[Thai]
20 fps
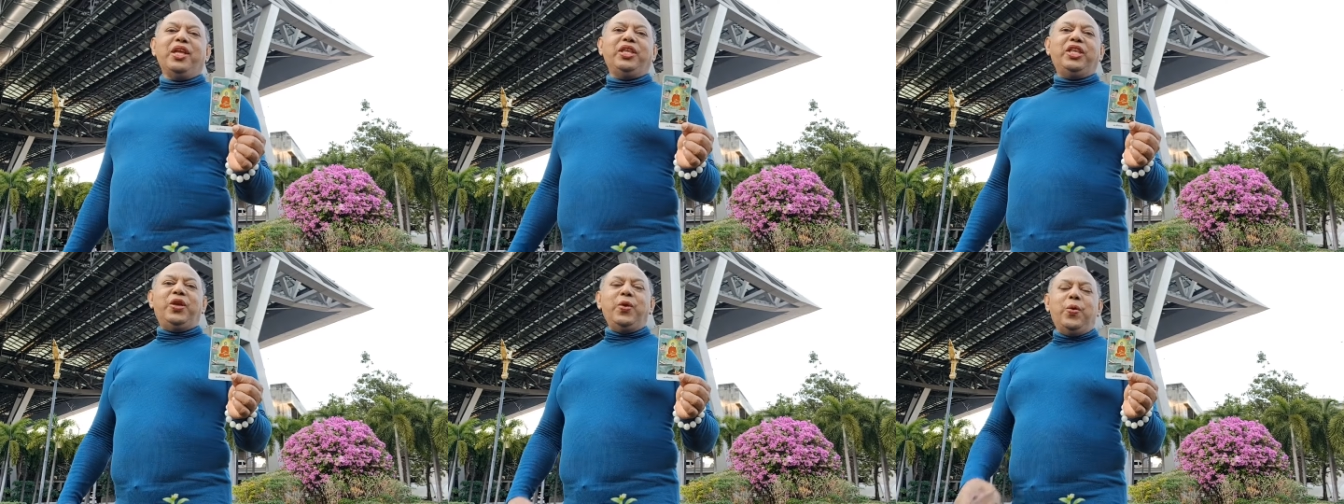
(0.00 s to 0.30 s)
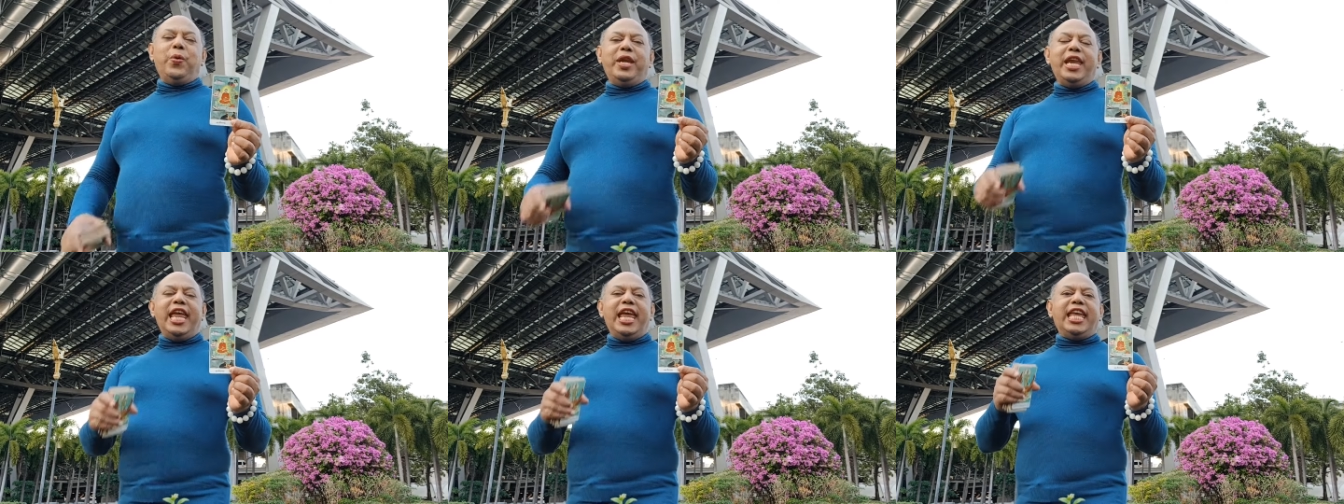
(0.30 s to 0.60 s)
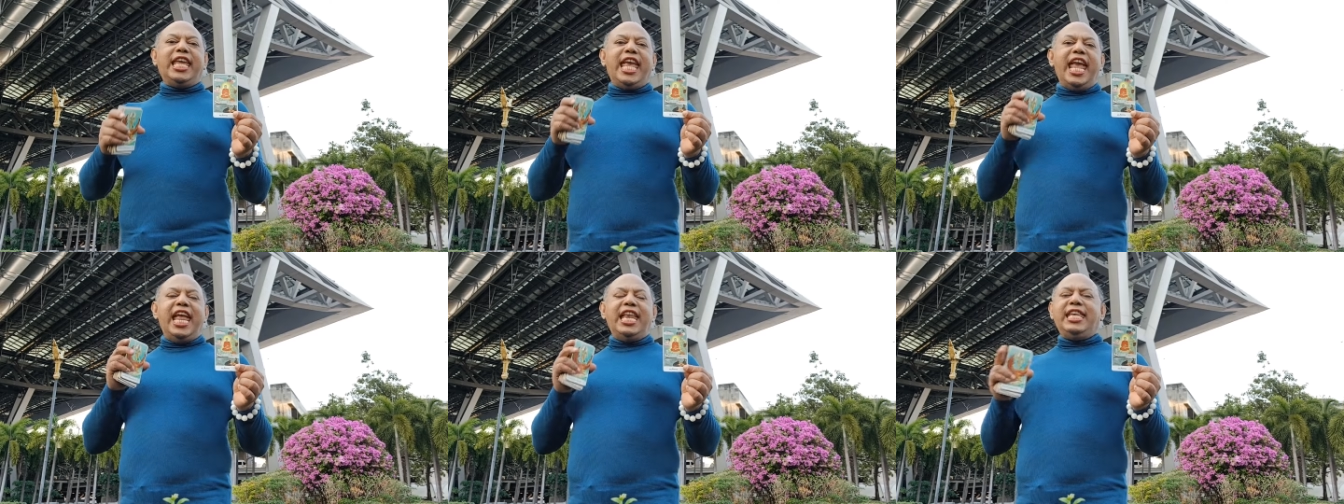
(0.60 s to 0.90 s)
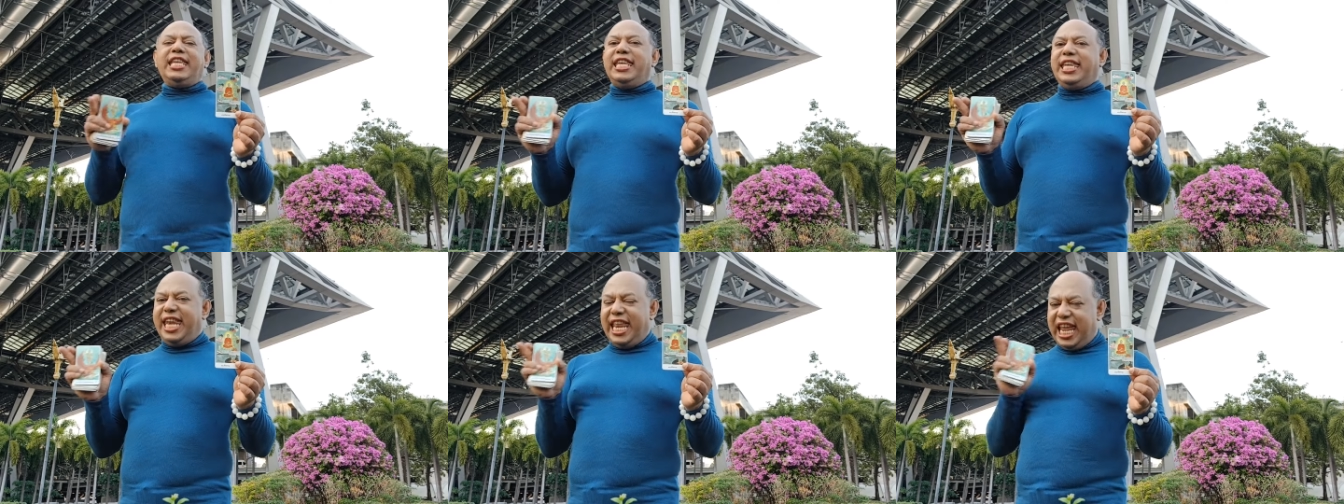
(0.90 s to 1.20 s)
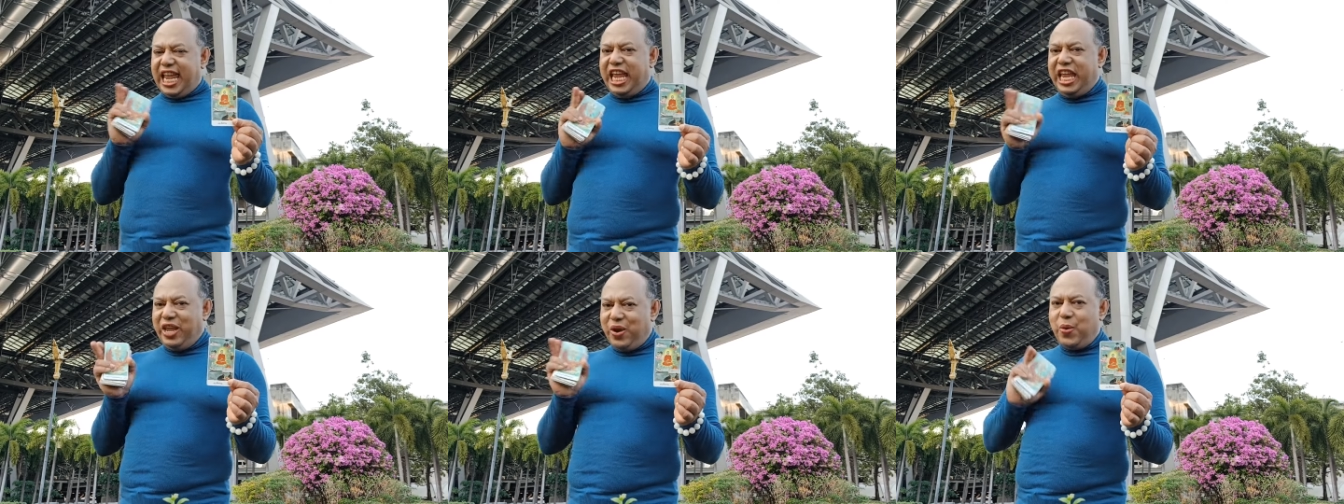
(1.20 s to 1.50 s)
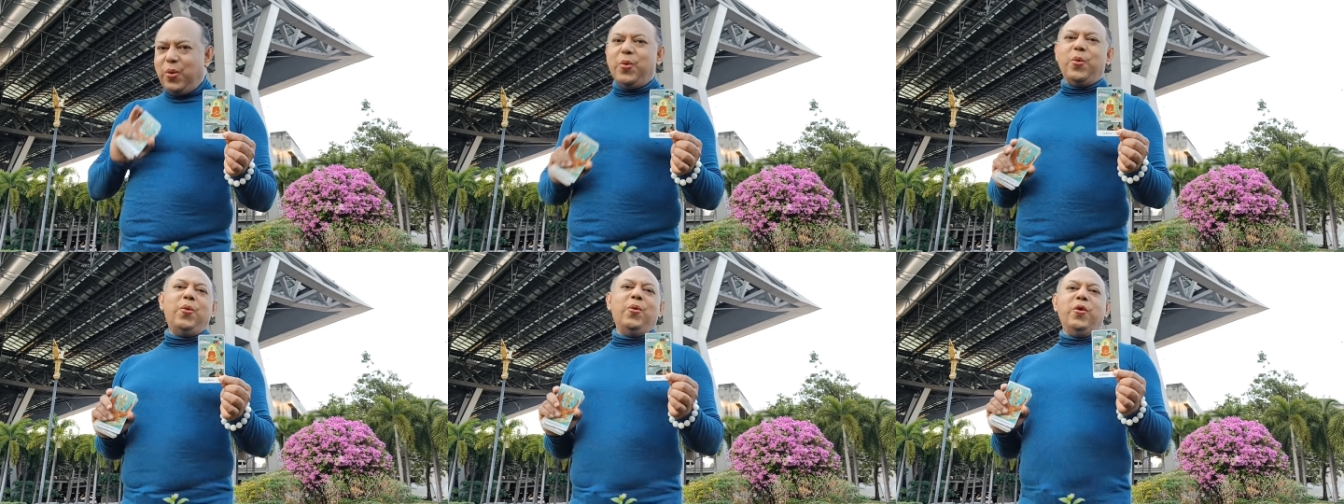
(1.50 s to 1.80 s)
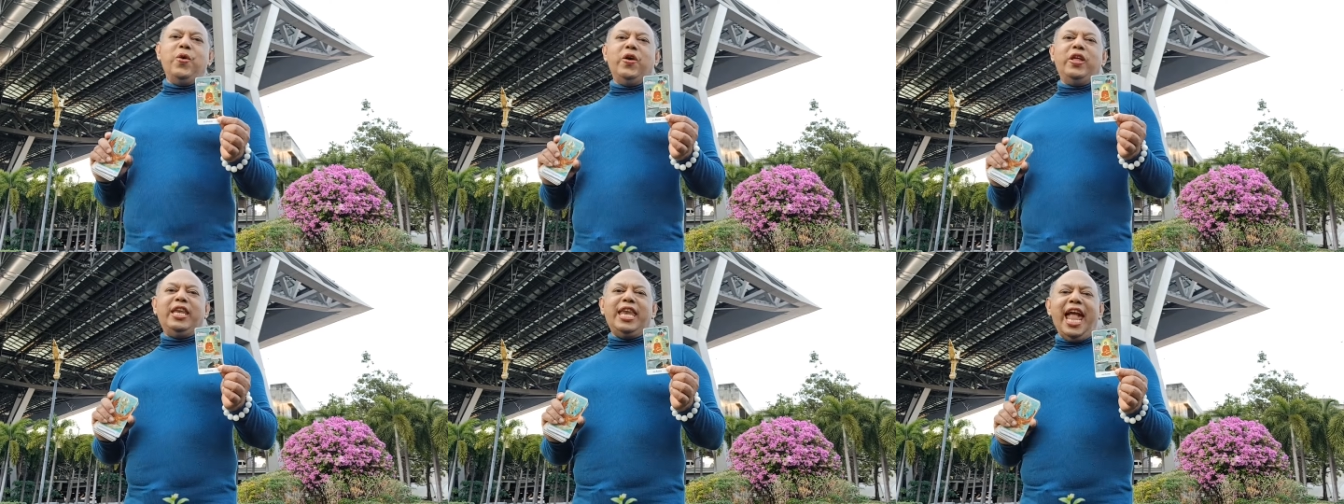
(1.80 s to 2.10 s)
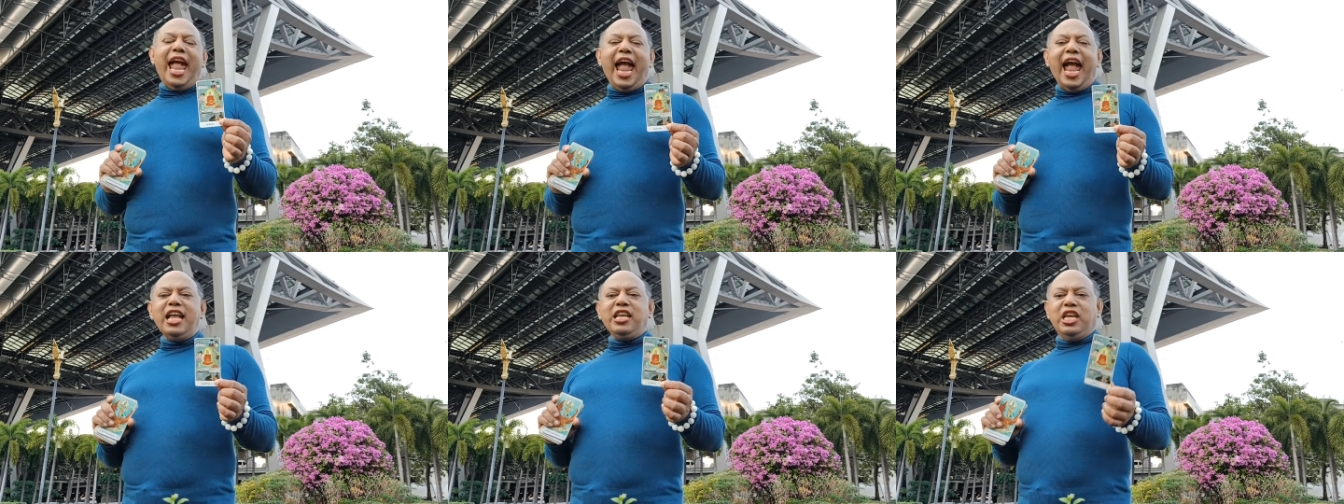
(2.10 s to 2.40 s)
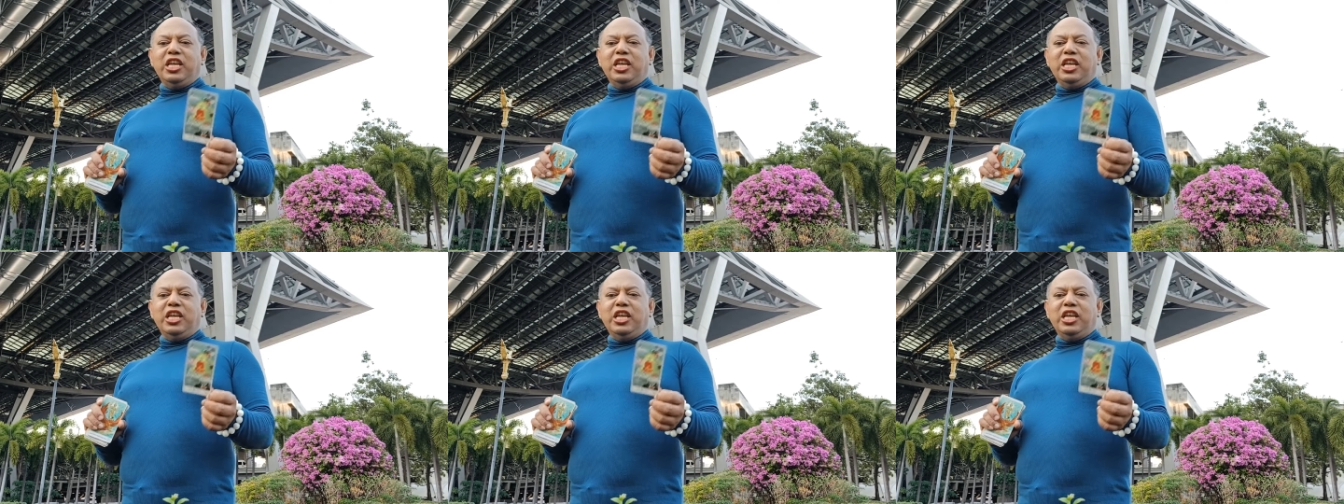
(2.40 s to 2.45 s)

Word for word: อยู่ในเกณฑ์ดีอยู่นะ